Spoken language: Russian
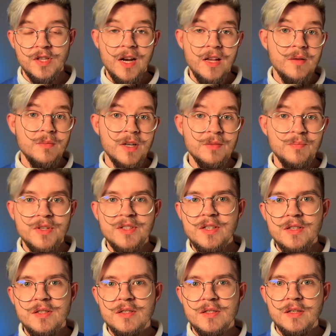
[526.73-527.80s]
в среднем от
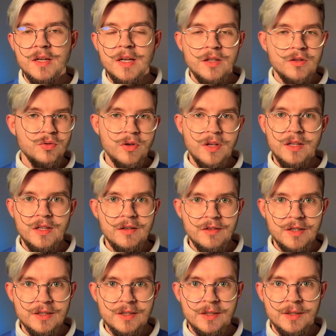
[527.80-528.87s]
50 до
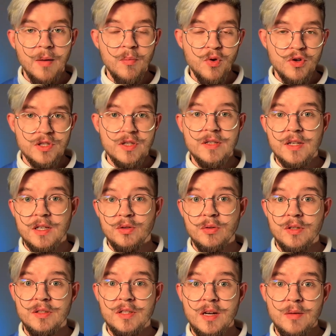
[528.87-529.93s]
киловатта, а мощность, которая